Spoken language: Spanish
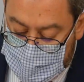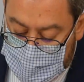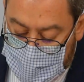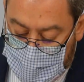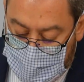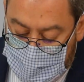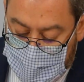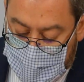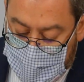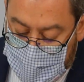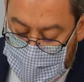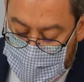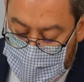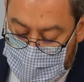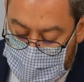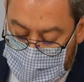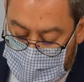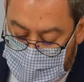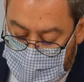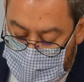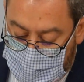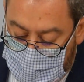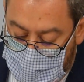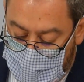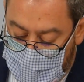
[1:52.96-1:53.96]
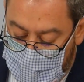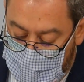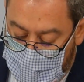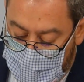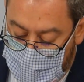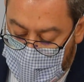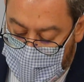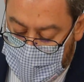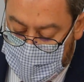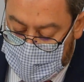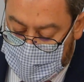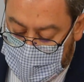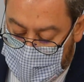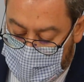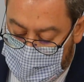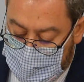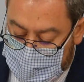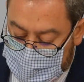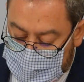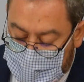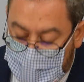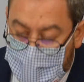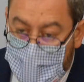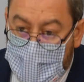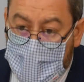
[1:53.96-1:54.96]
que vienen a
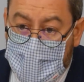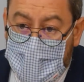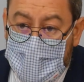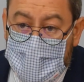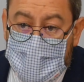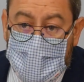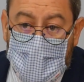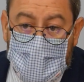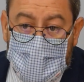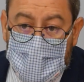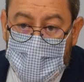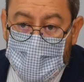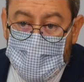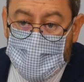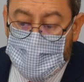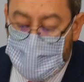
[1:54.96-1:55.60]
incrementar la calidad de los